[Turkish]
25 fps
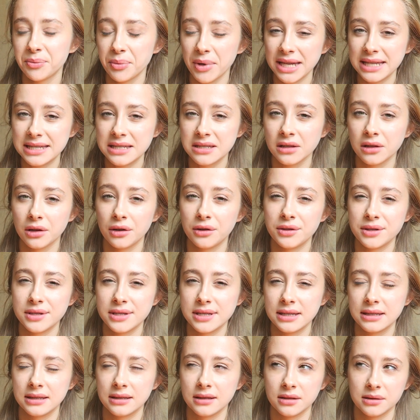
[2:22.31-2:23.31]
5 yıl
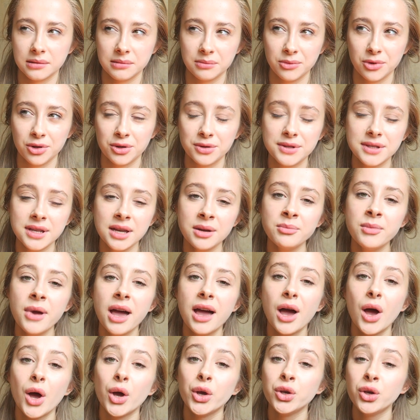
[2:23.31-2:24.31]
önce yanılmıyorsam
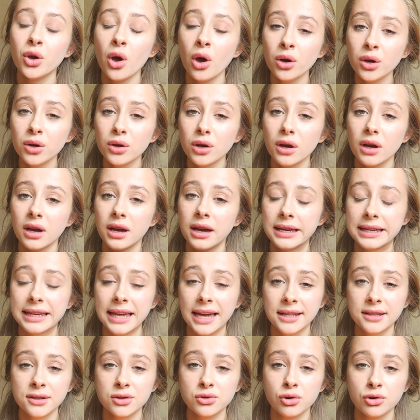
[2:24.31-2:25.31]
YÖK e,
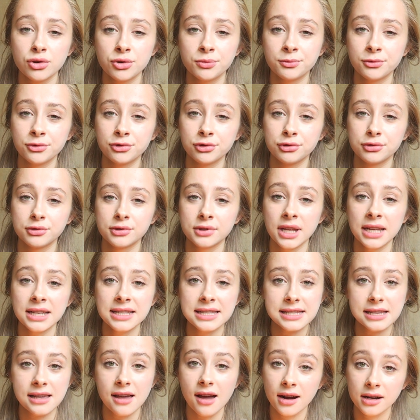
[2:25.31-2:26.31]
kendi
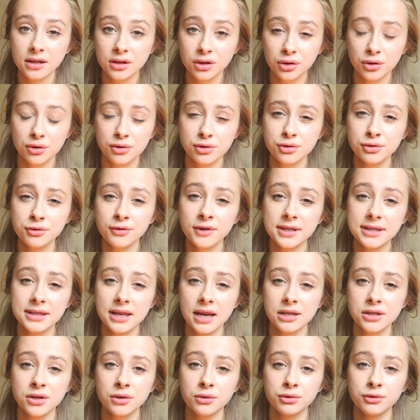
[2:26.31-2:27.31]
sorumluluğundan çıkardı YÖS'ü ve
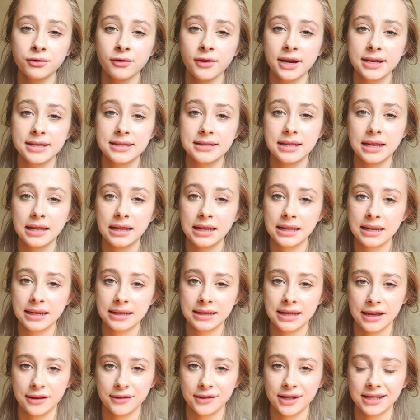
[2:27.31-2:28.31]
sadece
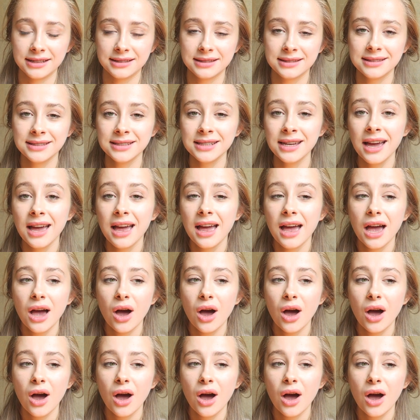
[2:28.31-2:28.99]
üniversitelere devretti.